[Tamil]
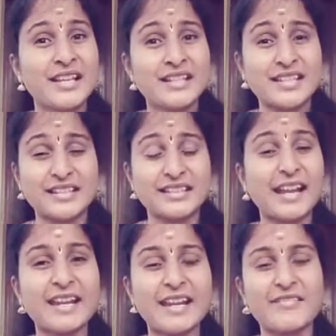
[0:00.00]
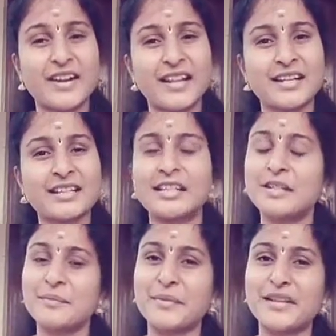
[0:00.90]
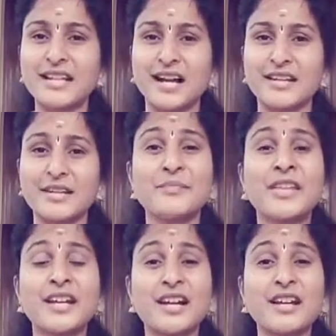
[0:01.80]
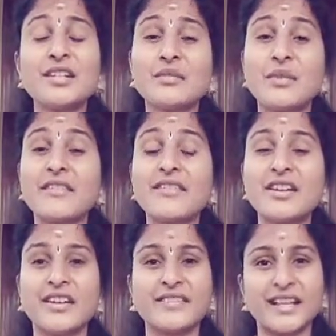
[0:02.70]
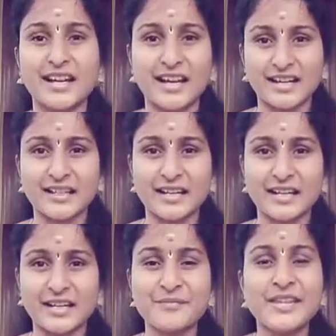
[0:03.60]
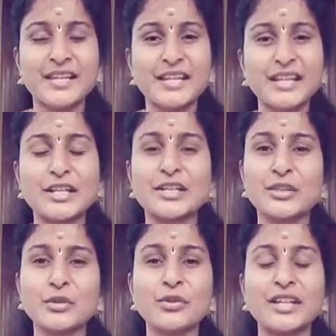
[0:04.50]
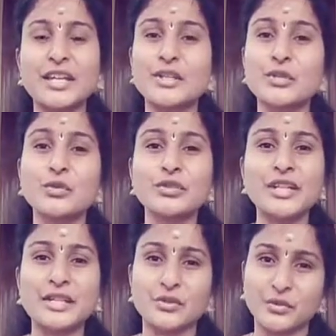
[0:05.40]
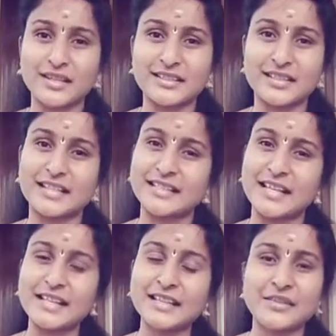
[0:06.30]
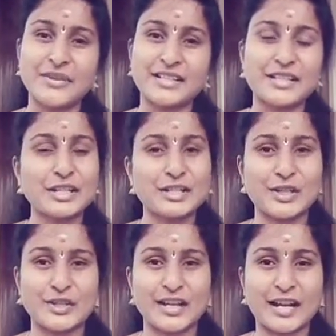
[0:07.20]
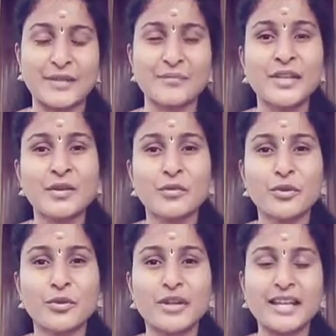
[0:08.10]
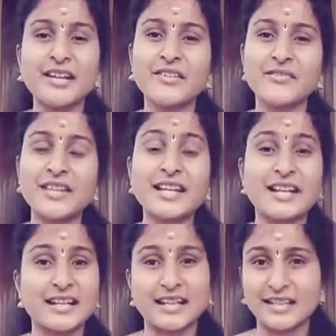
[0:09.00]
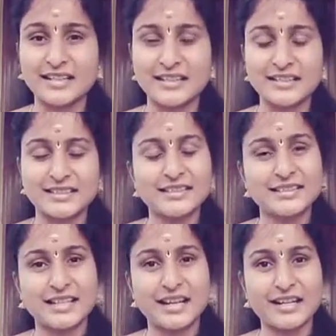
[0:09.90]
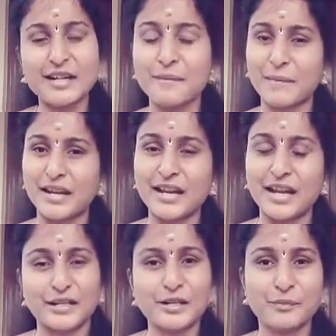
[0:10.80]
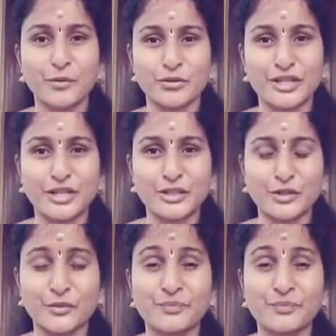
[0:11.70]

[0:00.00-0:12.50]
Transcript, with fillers: சற்றே நீ வளர்ந்த பின்னாளில் கன்று வடிவில் வந்த அரக்கனை நீ தூக்கி சுற்றி சுழற்றி எரிந்து வீசி கொன்றாய் உன்னுடைய வீர கலல்களுக்கு நாங்கள் பல்லாண்டு போற்றுகின்றோம்